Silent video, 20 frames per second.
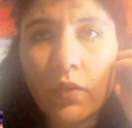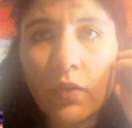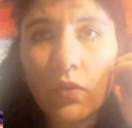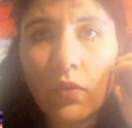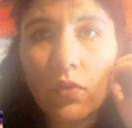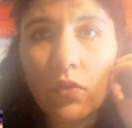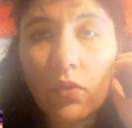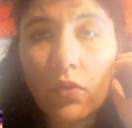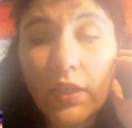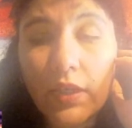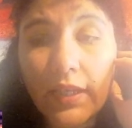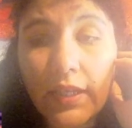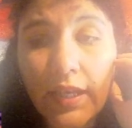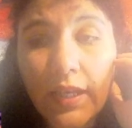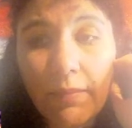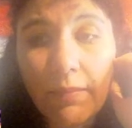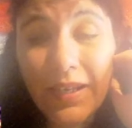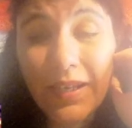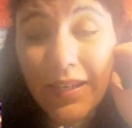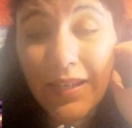no tiene que
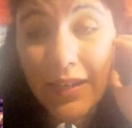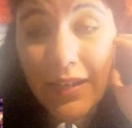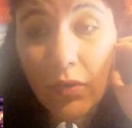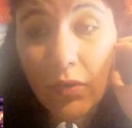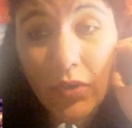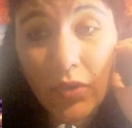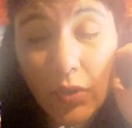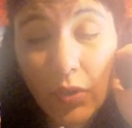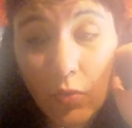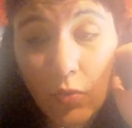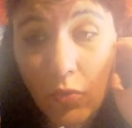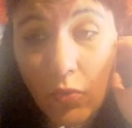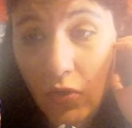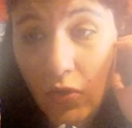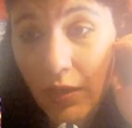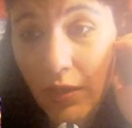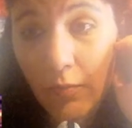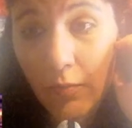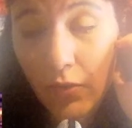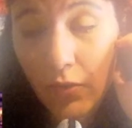ver nada con el humor
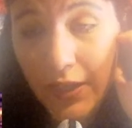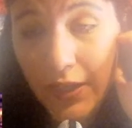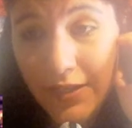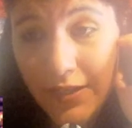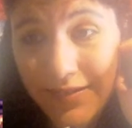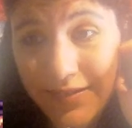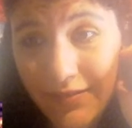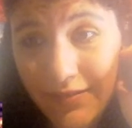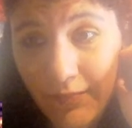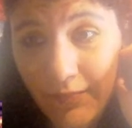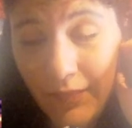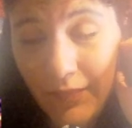japonés.